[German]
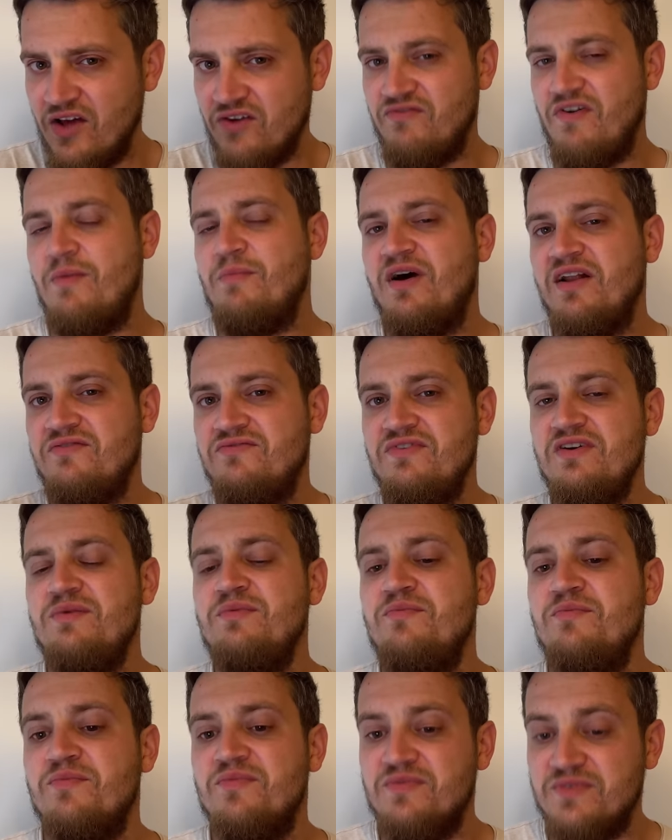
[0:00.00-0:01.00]
Wenn man,
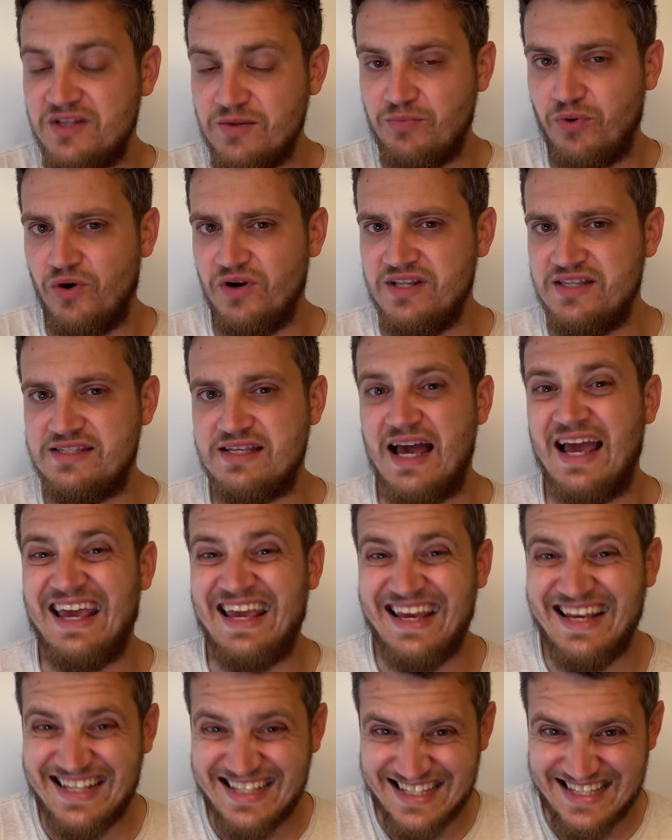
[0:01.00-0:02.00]
wie die
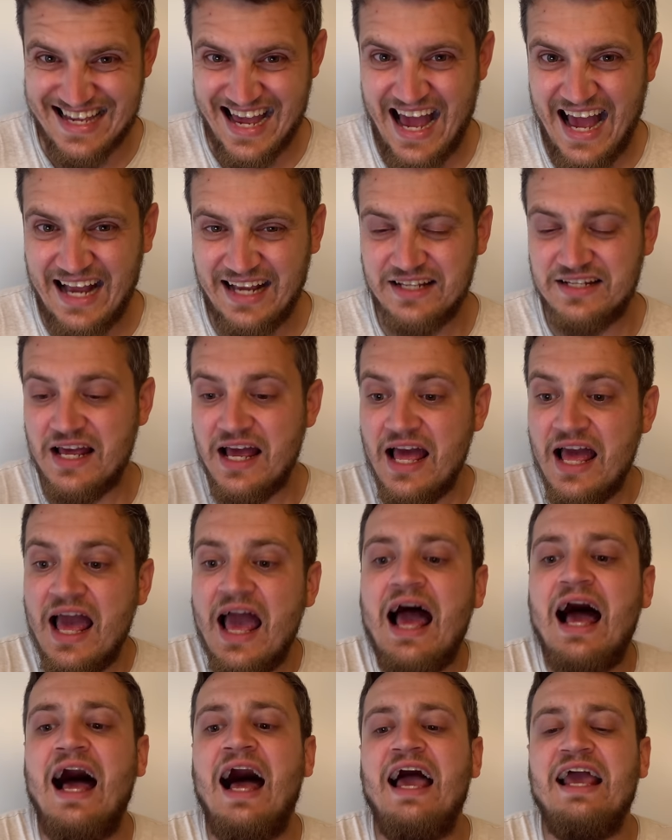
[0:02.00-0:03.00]
Polizei sagt,
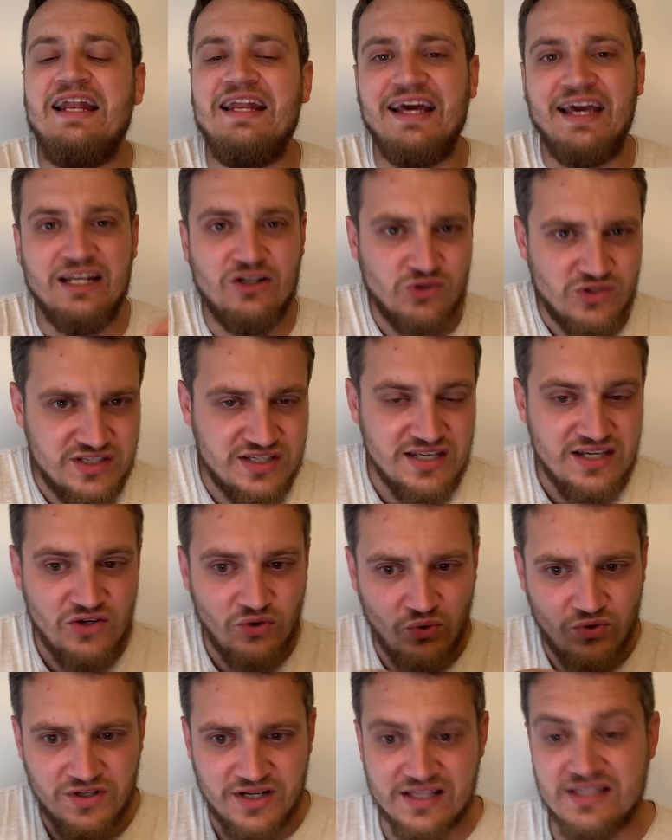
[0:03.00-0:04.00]
eine
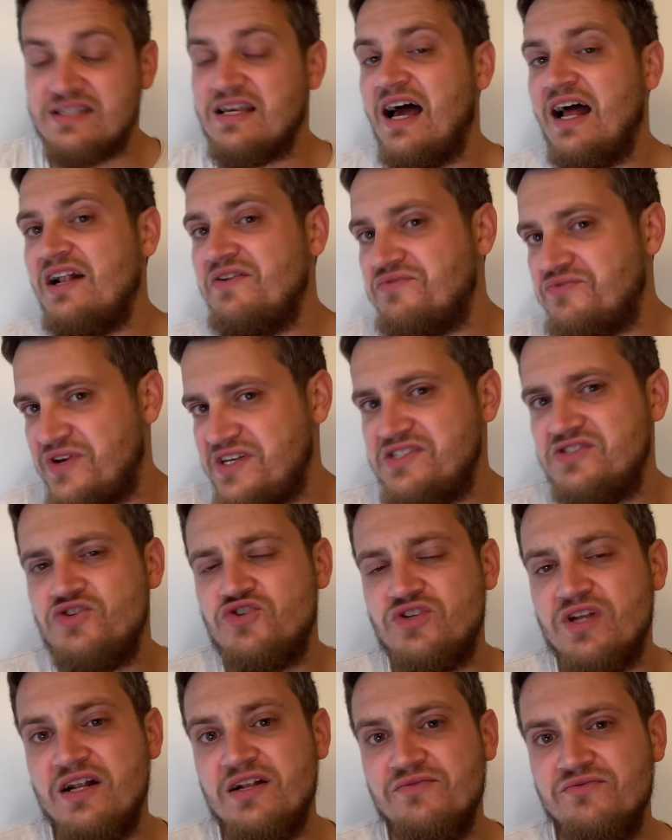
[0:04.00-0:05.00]
Reduzierung der Zahlen
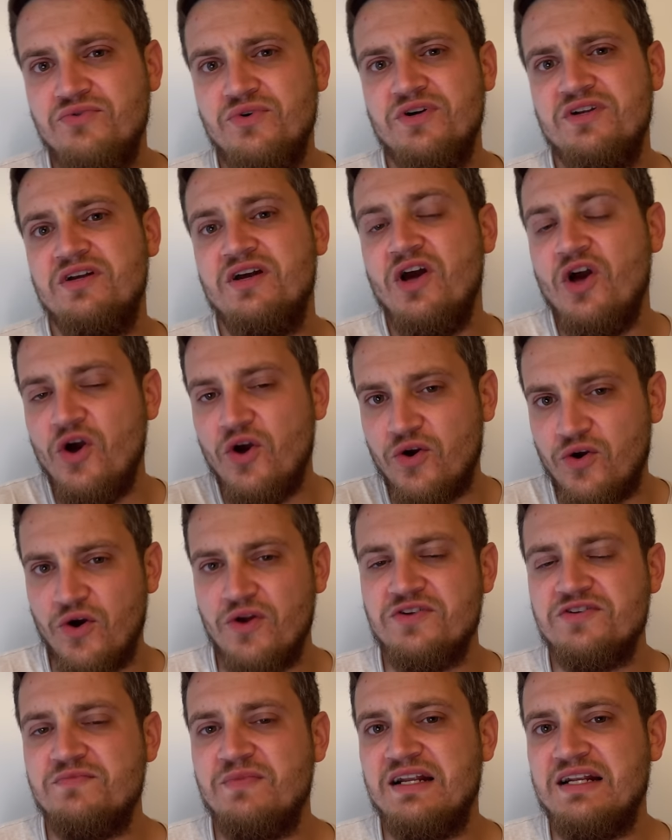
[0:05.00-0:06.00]
feststellen würde,
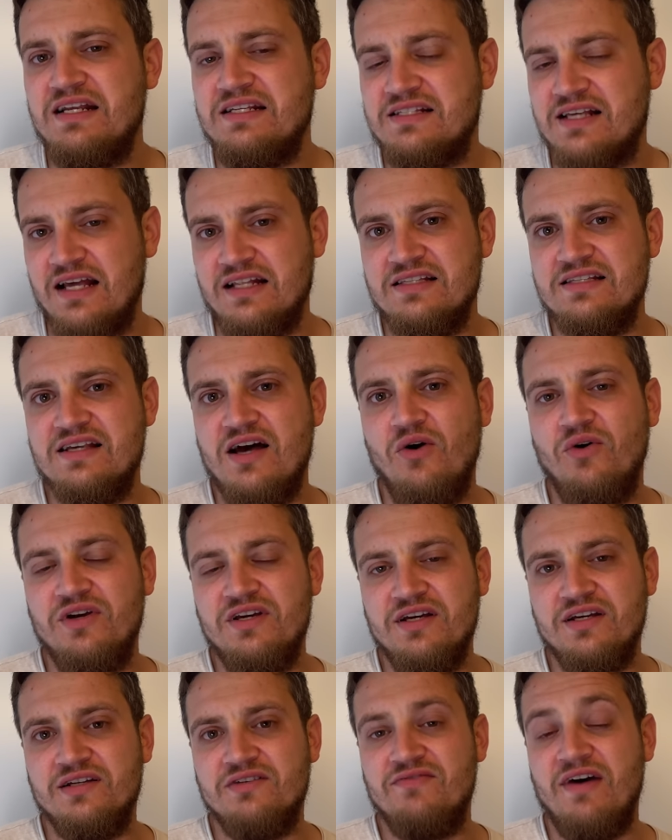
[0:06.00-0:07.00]
könnte man das Ganze auch
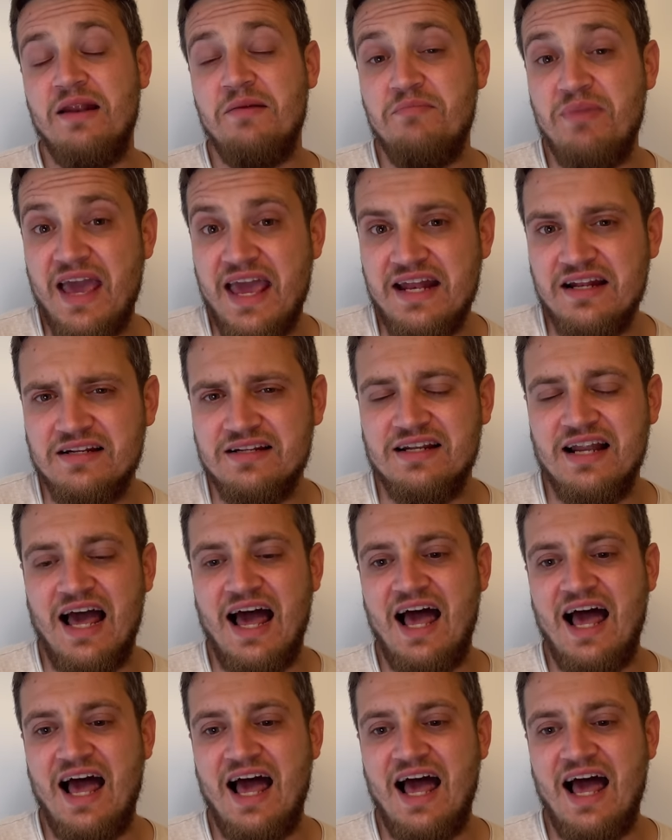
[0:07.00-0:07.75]
irgendwann beenden.